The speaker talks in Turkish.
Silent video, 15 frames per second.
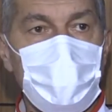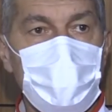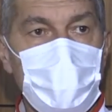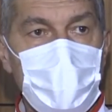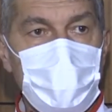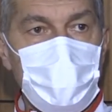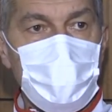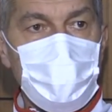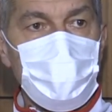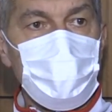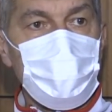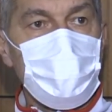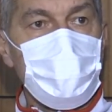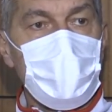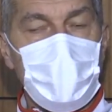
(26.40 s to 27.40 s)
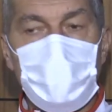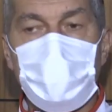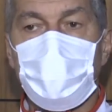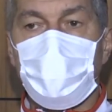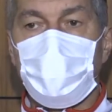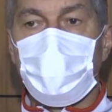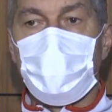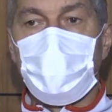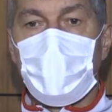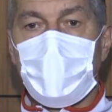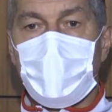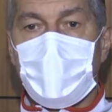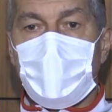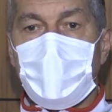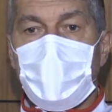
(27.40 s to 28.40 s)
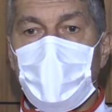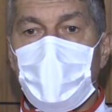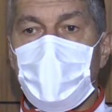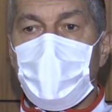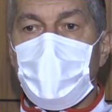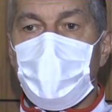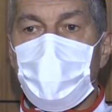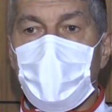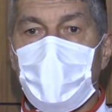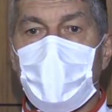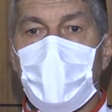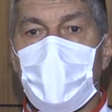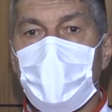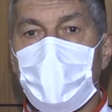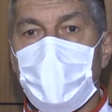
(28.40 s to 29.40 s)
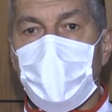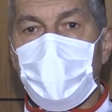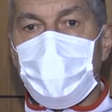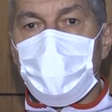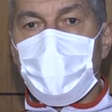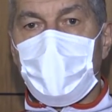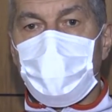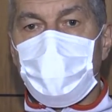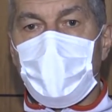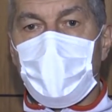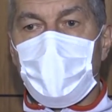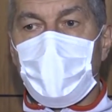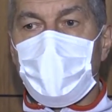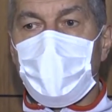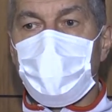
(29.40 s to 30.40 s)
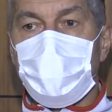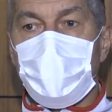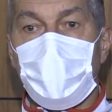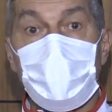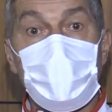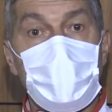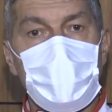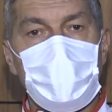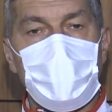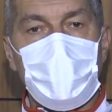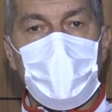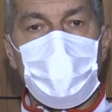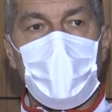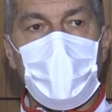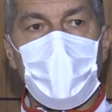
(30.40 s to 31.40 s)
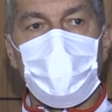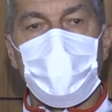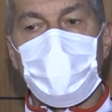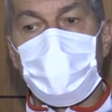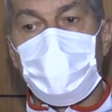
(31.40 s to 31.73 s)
bir takım oluşturduğumuza inanıyorum. E, ve kaybettiğimiz maçlara baktığımız zaman da iyi takımlar hep basit